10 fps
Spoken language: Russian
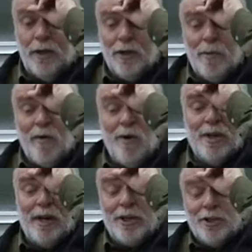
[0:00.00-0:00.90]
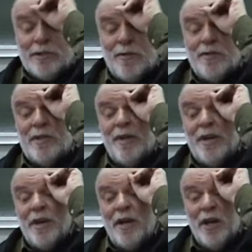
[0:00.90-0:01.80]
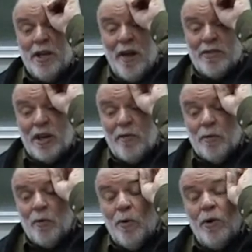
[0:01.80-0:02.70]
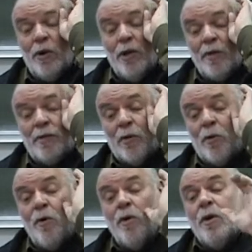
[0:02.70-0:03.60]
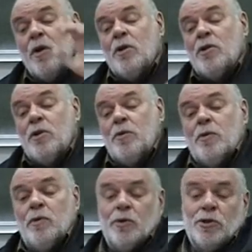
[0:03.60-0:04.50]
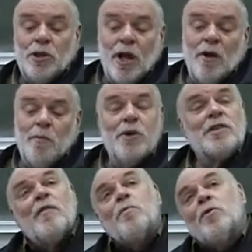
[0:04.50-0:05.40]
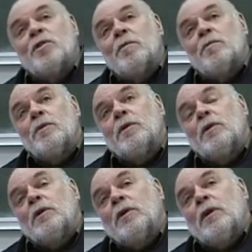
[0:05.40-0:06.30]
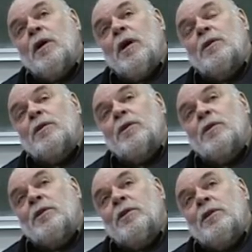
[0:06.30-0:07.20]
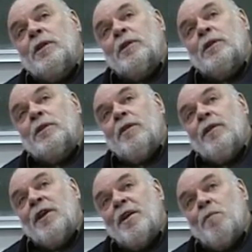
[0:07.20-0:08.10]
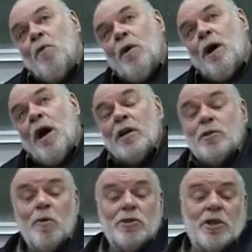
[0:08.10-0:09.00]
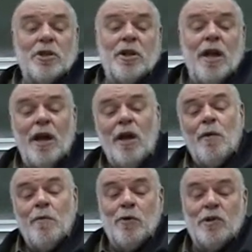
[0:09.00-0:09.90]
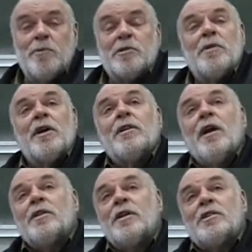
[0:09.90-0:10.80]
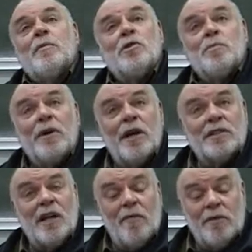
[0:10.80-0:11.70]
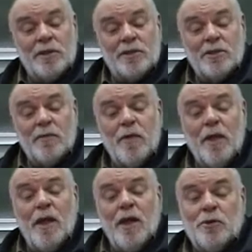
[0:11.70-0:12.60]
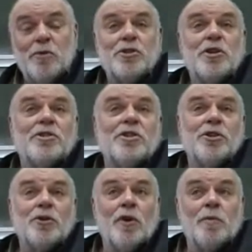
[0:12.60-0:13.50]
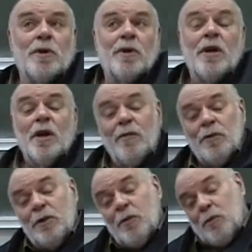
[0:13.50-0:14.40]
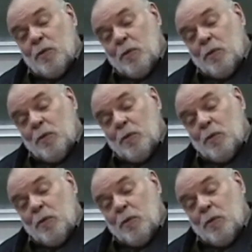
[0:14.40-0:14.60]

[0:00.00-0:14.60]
добровольно ограничил свое всеведение, я все равно, я все равно желаю быть свободным от э, давления Бога. А с другой стороны, я боюсь безблагодатности, боюсь богоставленности. И тут начинается антиномия. И вот э,